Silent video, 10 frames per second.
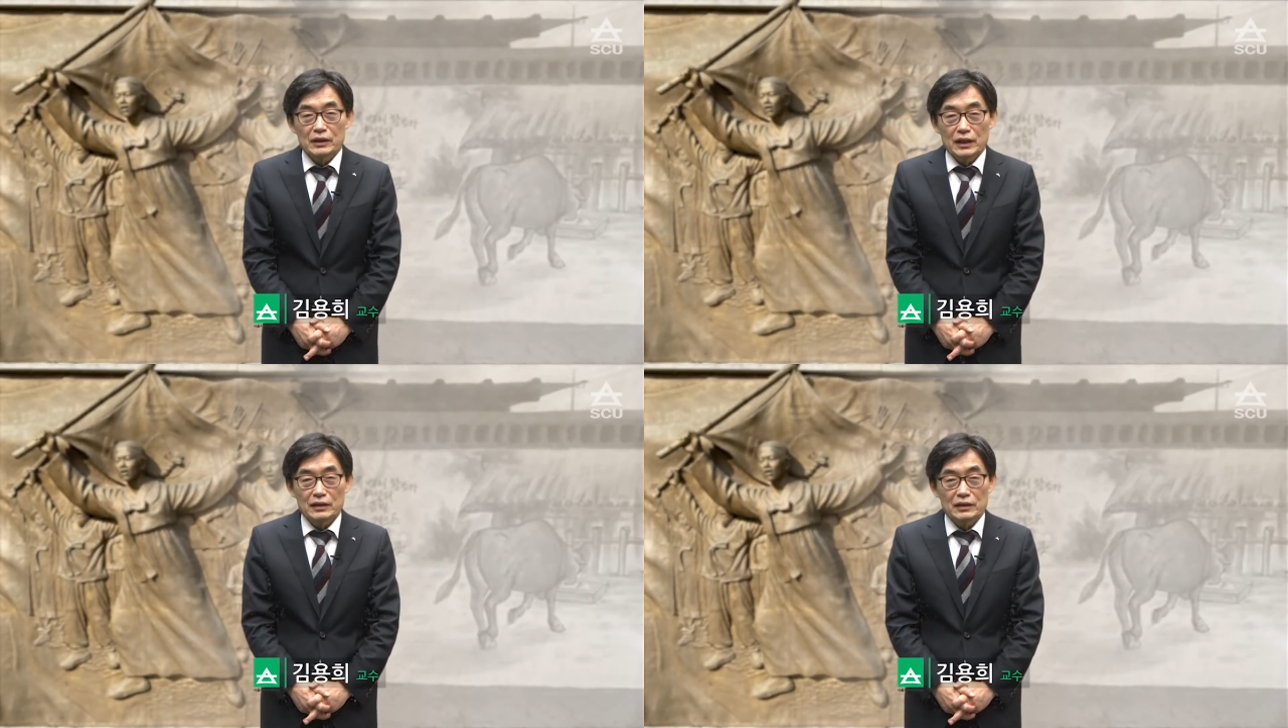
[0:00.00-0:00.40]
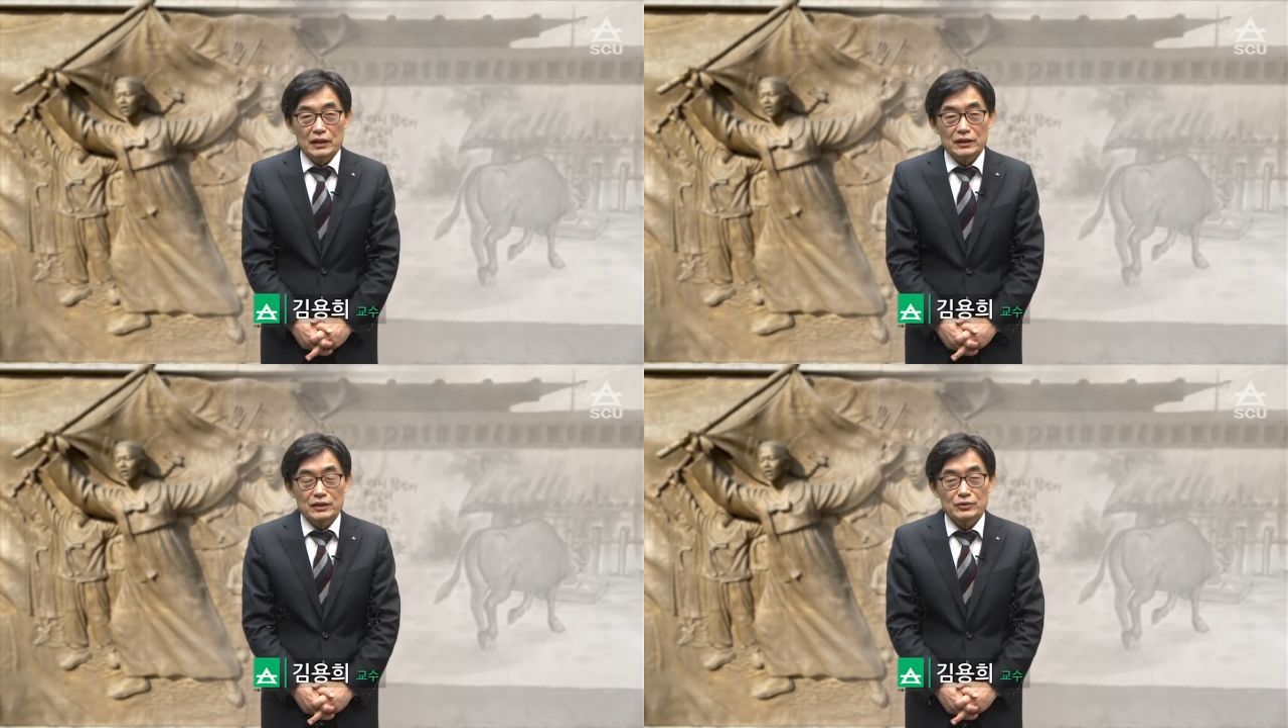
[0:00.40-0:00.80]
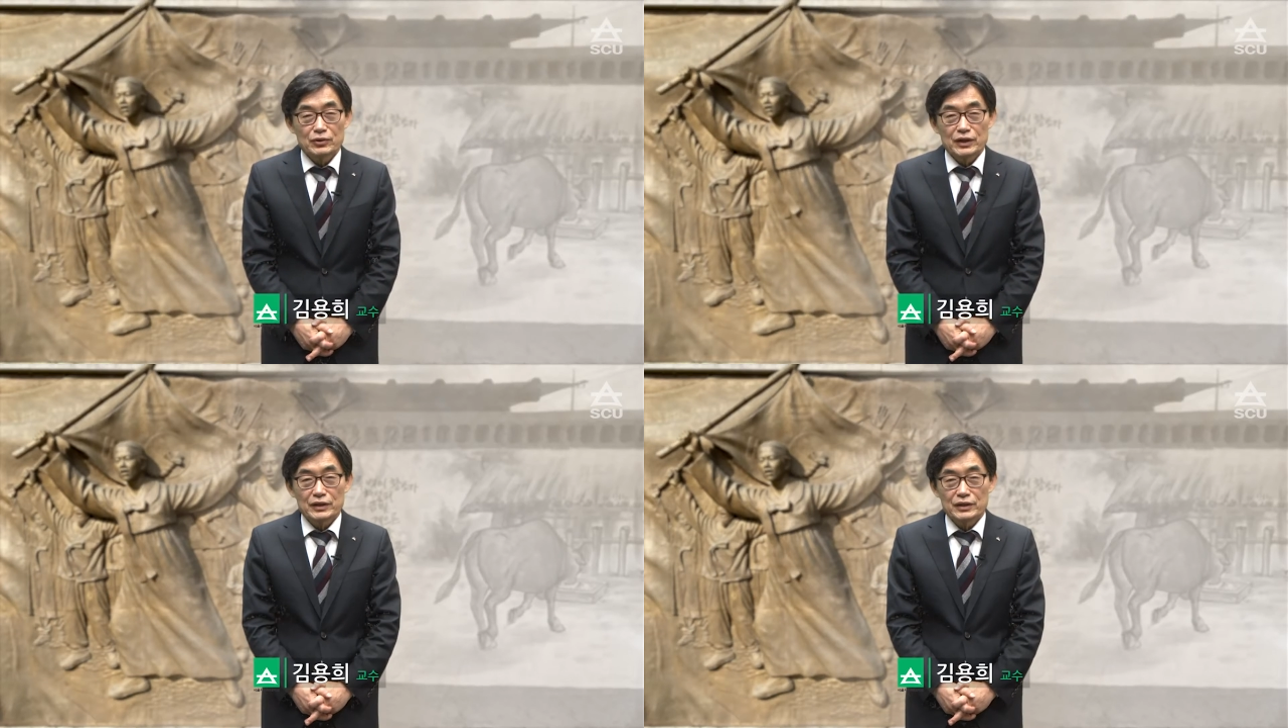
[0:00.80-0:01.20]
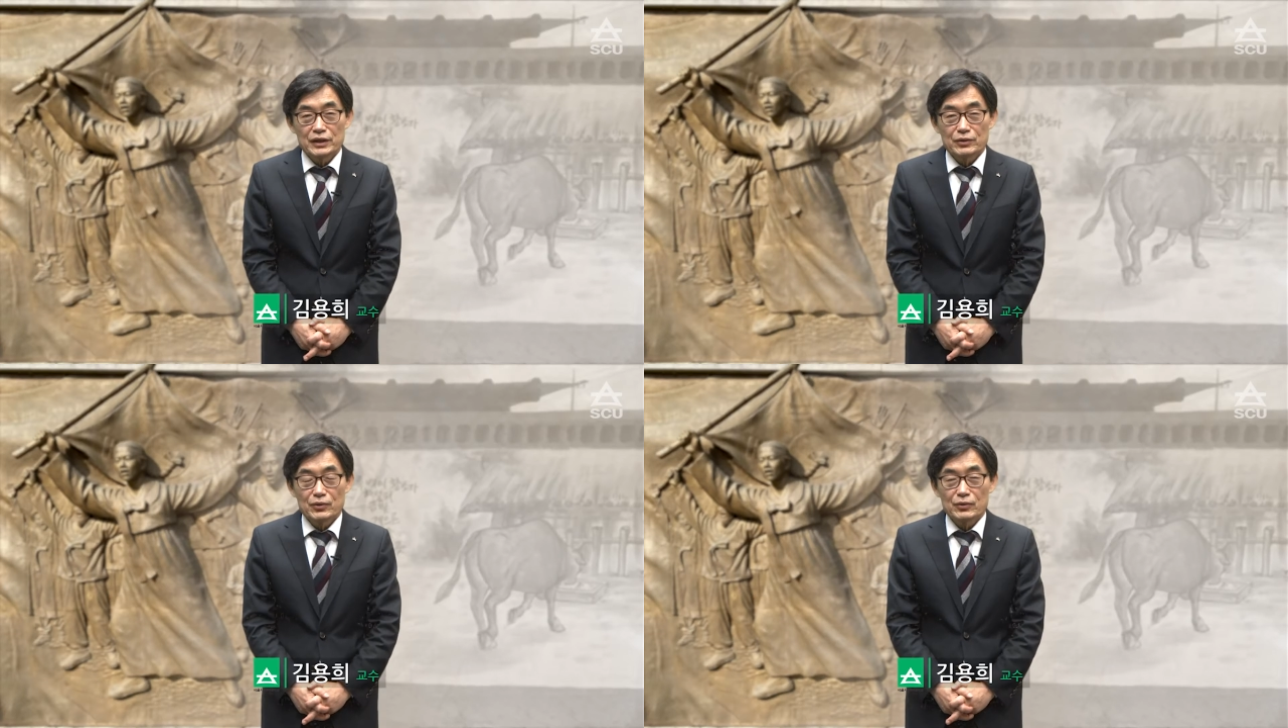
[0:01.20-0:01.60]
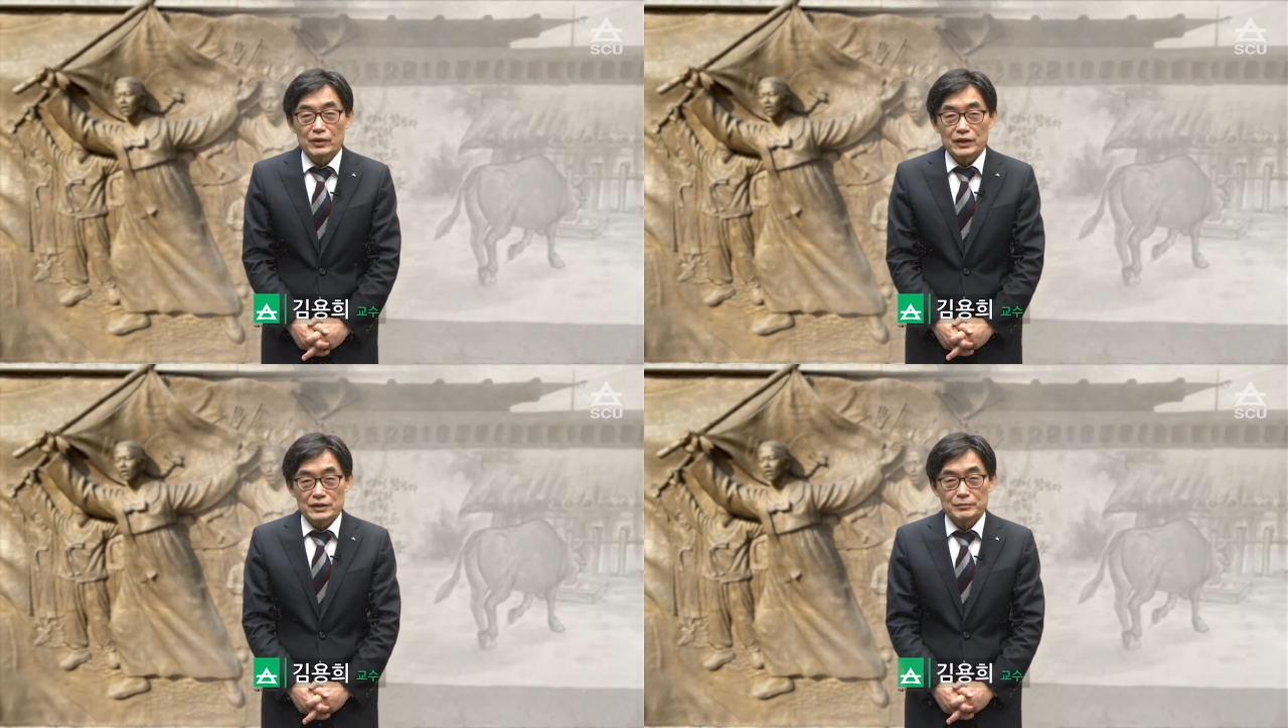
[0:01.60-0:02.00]
간단히 소개해 드리도록
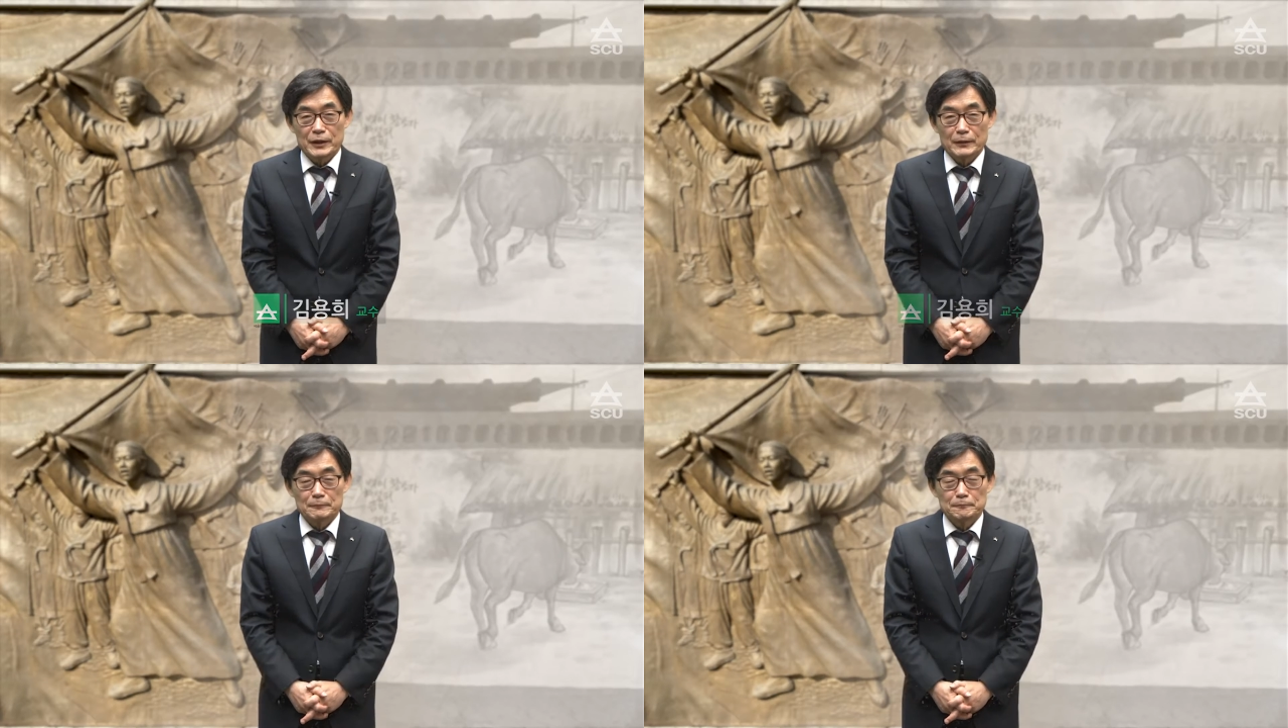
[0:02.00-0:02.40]
하겠습니다.